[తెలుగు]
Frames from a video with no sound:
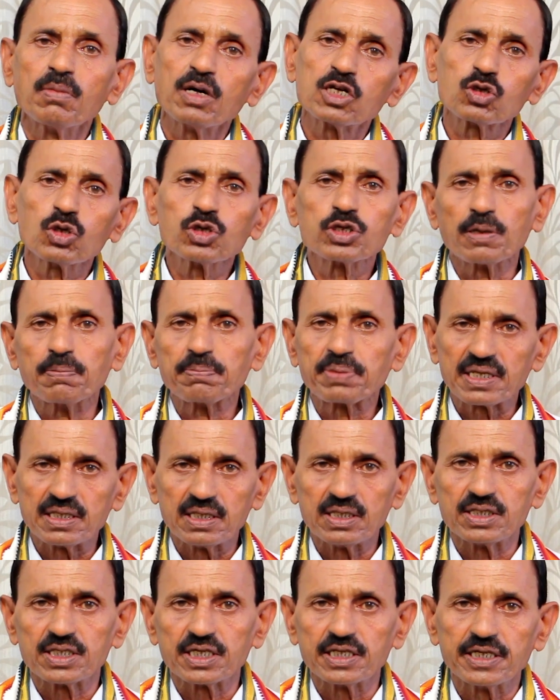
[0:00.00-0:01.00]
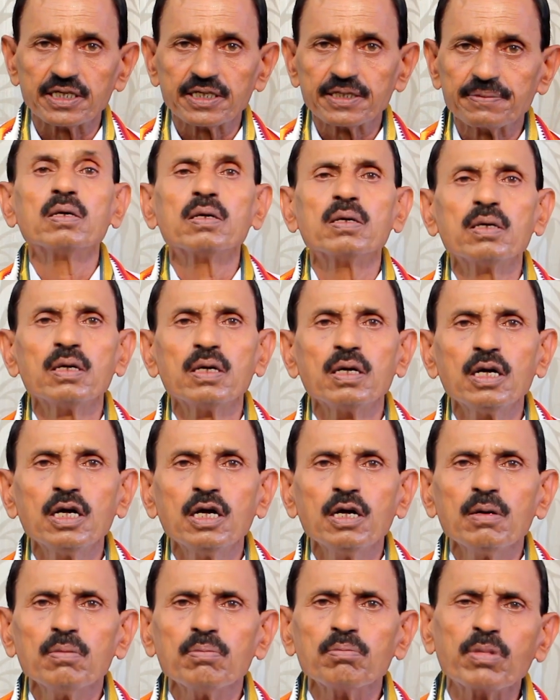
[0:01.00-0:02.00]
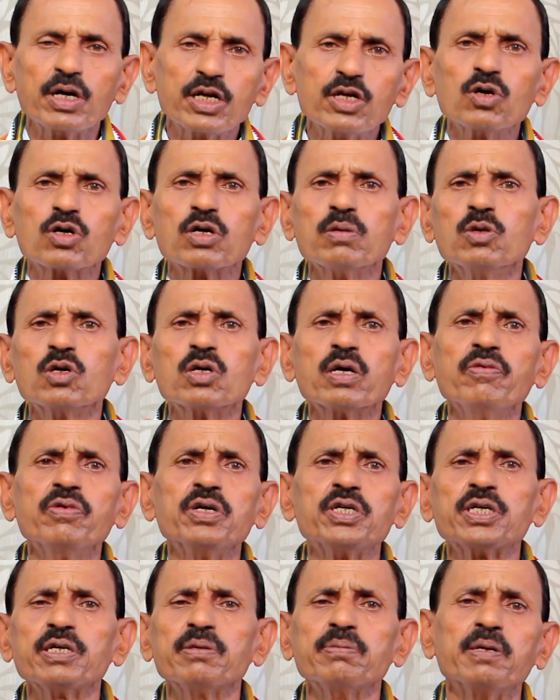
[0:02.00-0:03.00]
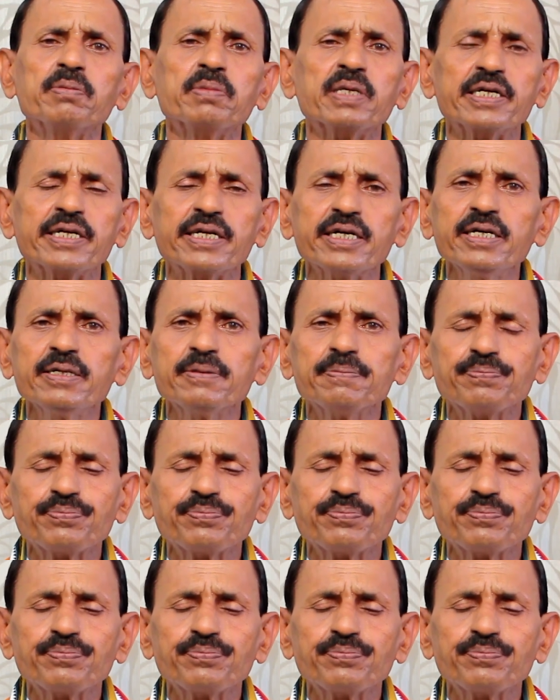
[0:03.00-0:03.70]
మాతో సంప్రదించండి మరి ఒక ముఖ్య విషయం ఏమంటే